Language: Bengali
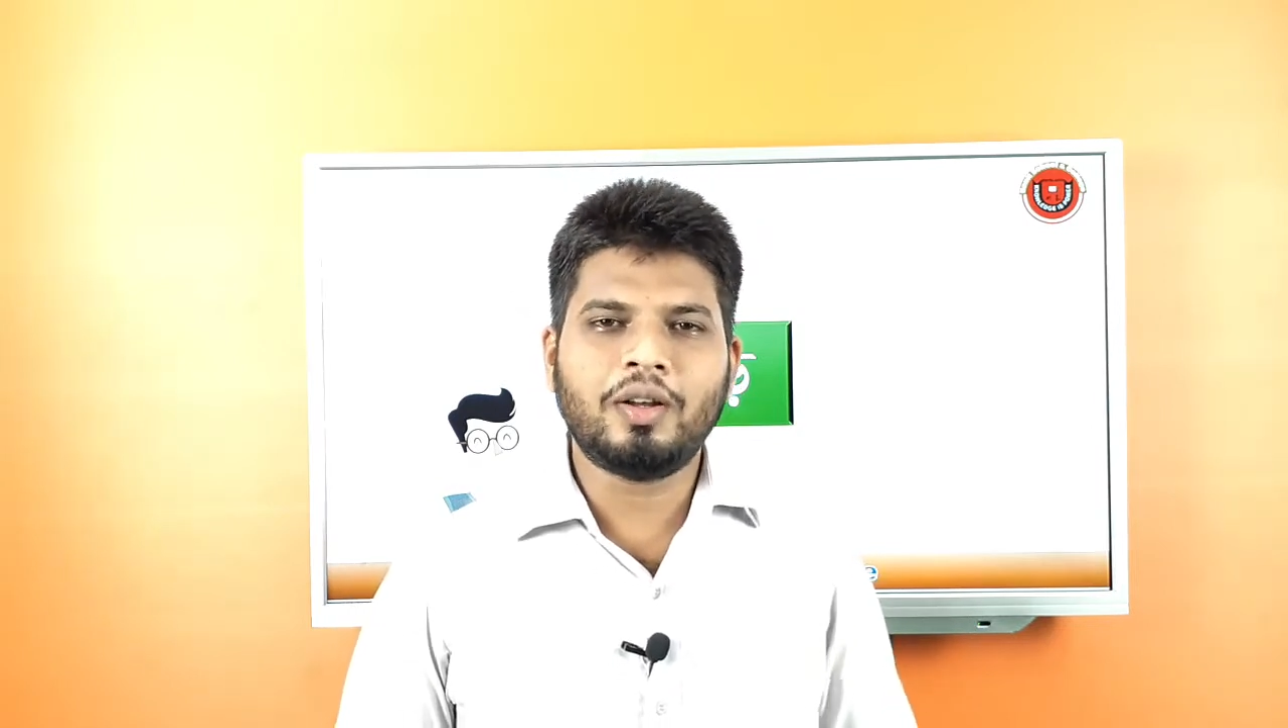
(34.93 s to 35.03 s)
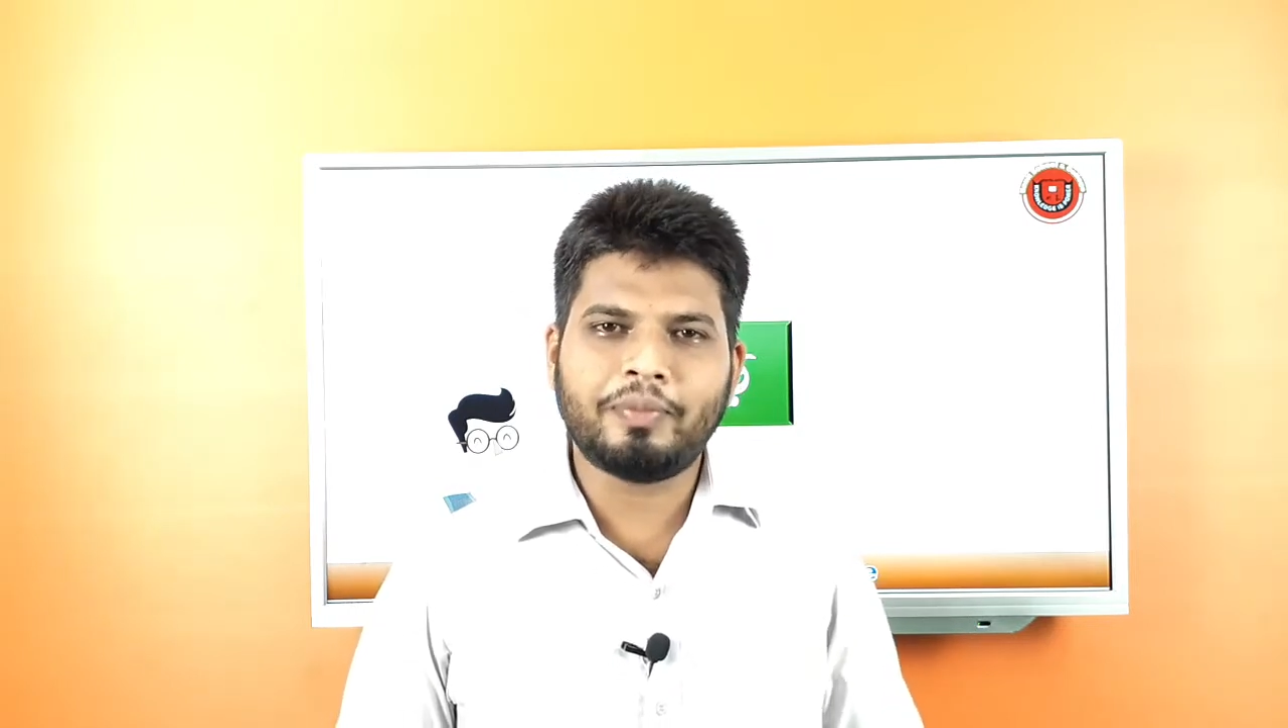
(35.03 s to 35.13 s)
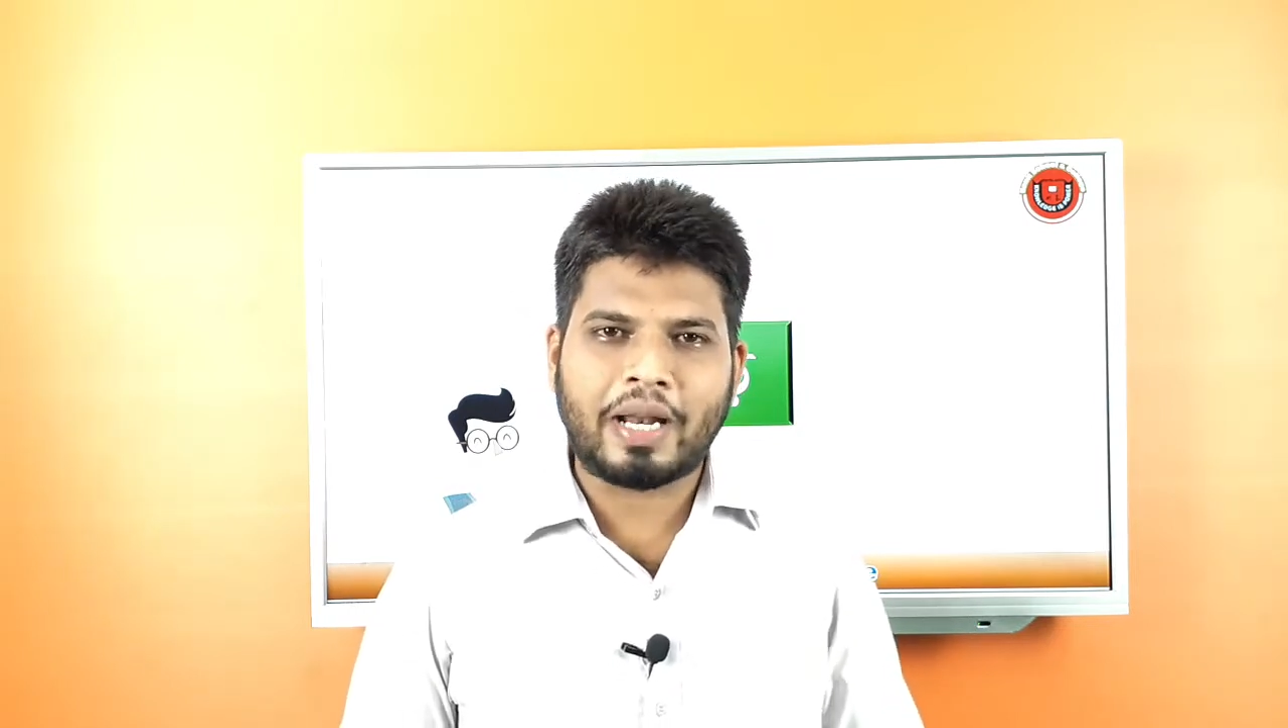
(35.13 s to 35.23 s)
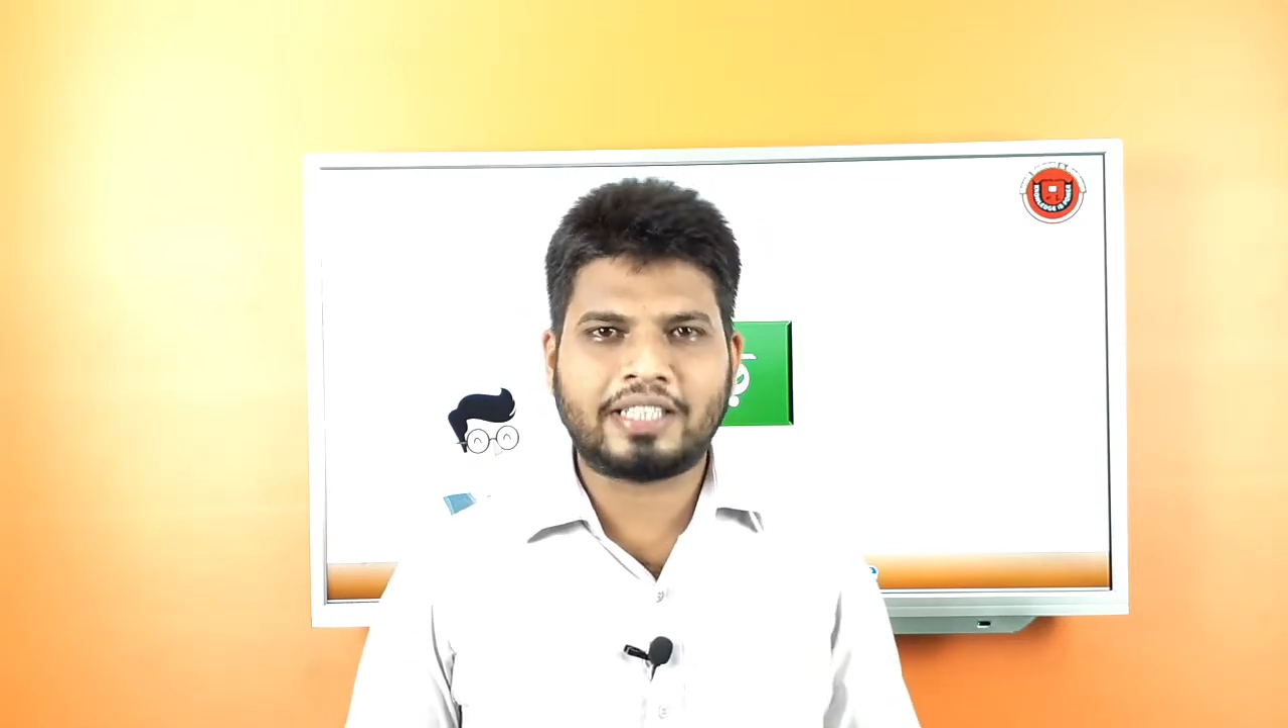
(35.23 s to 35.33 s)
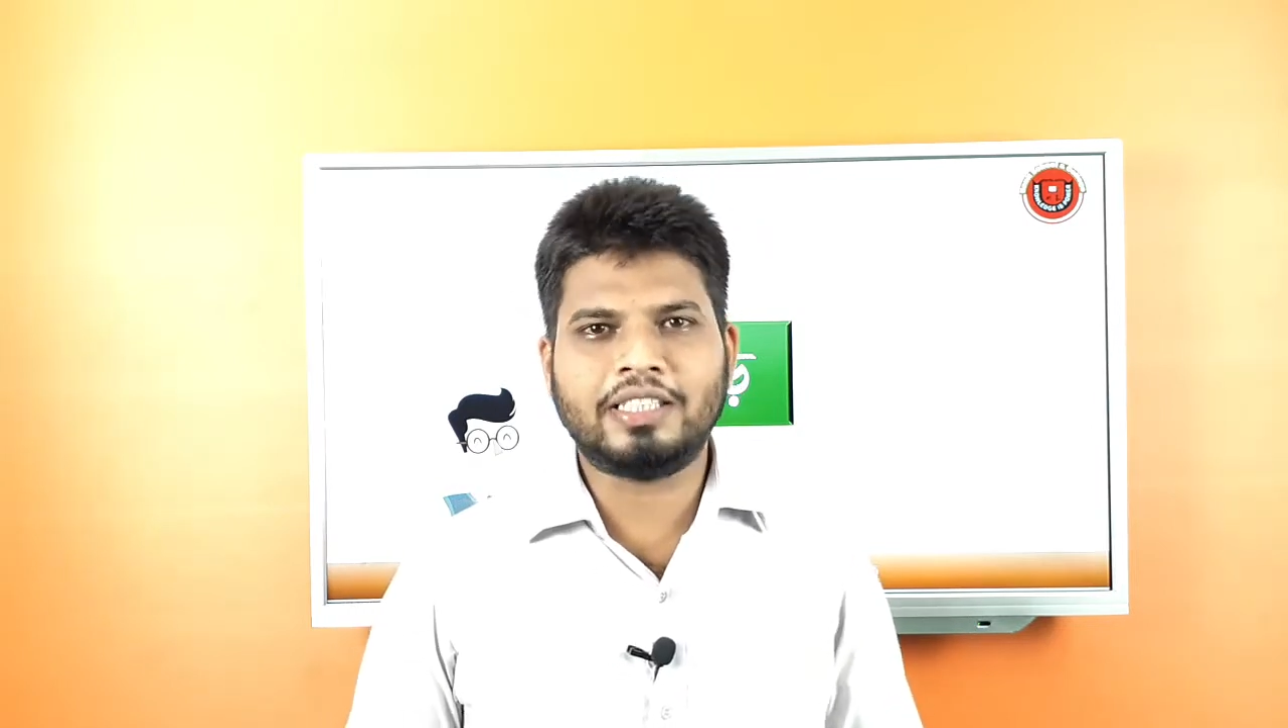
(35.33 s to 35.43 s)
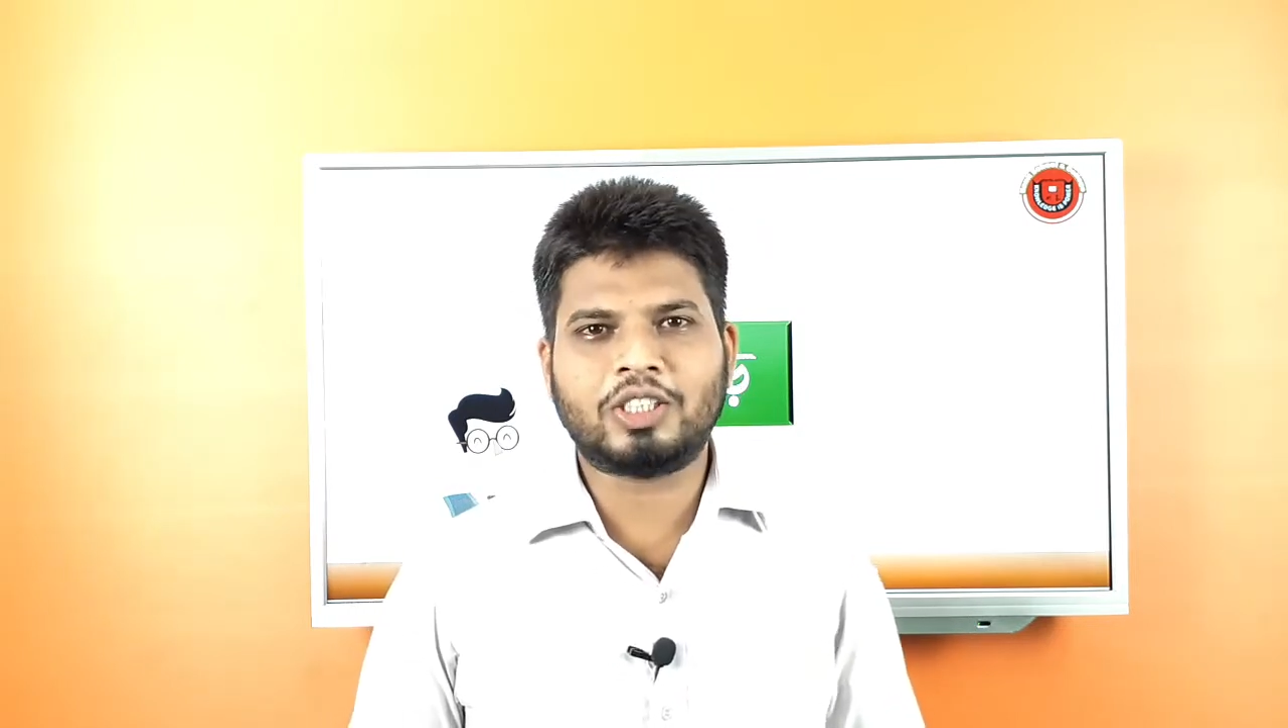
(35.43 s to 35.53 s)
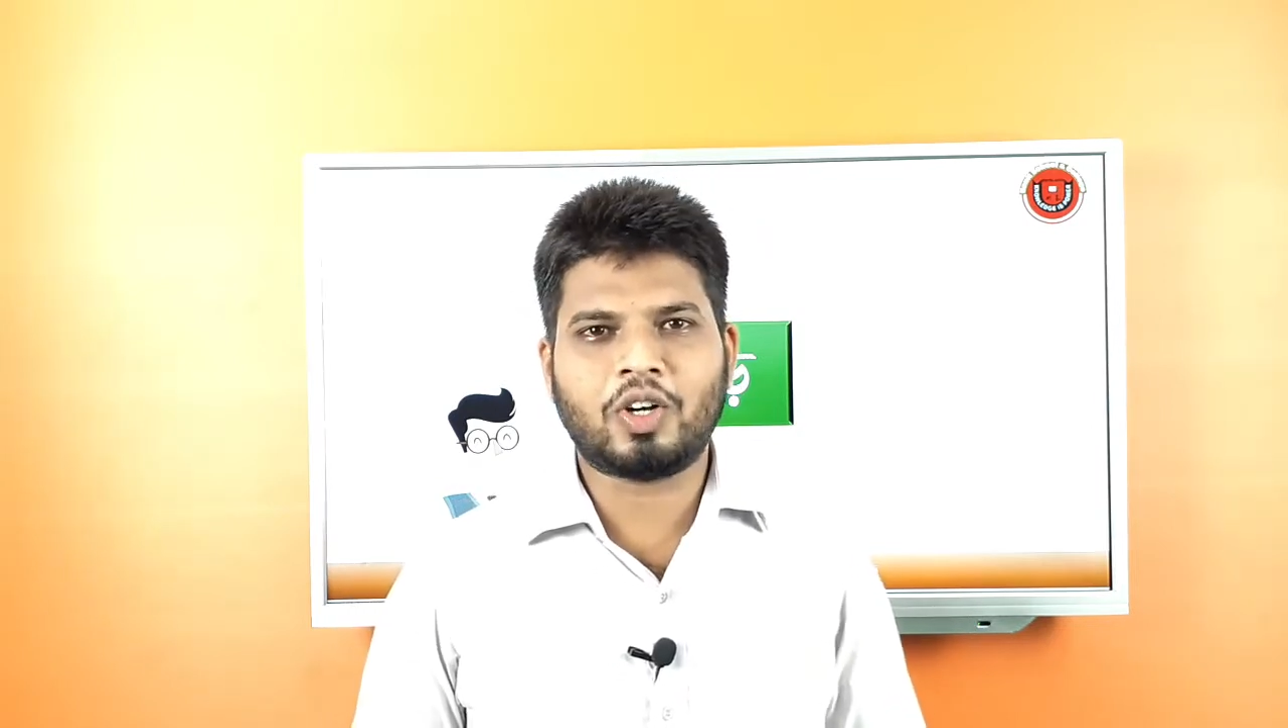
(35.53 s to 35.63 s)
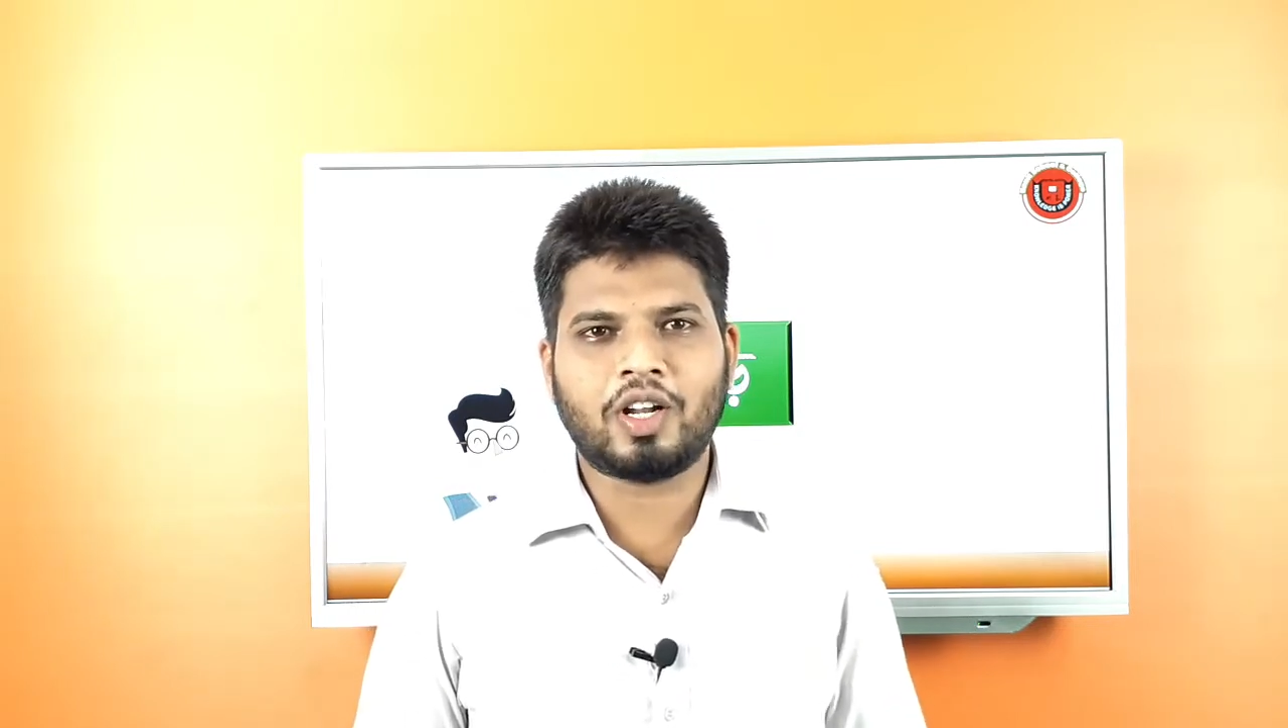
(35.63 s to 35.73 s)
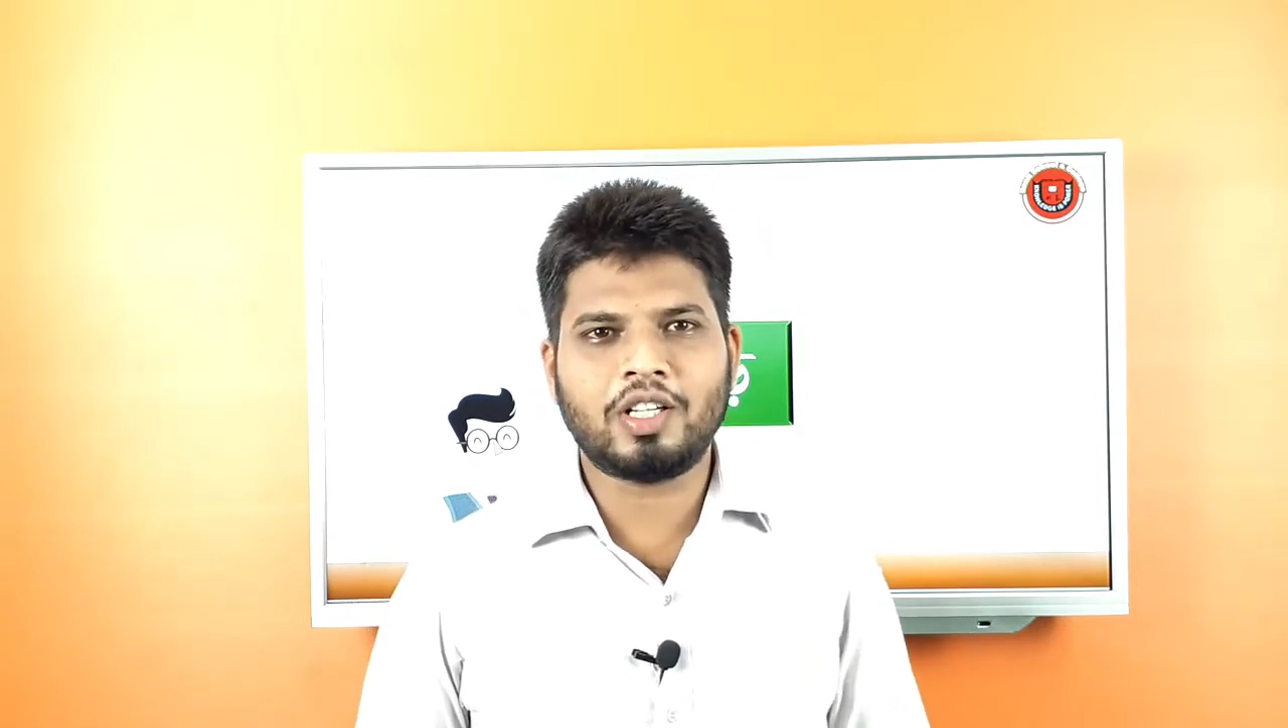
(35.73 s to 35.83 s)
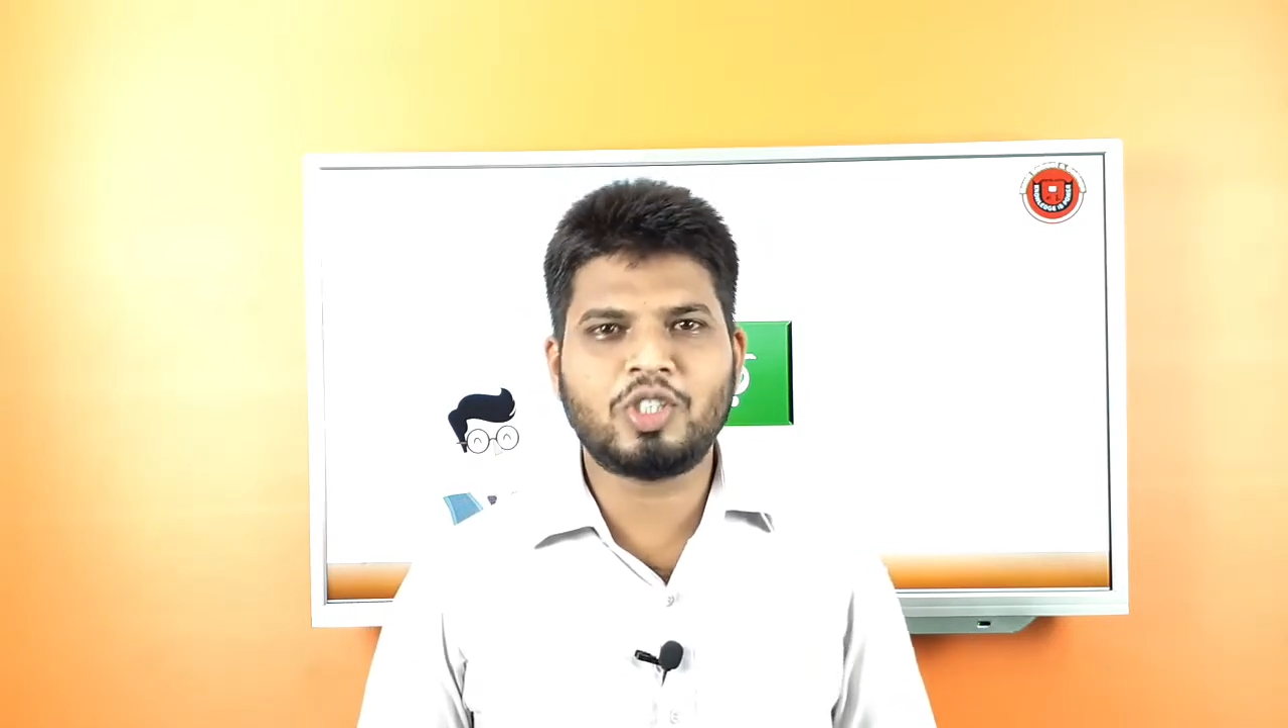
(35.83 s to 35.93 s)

প্র্যাকটিস করা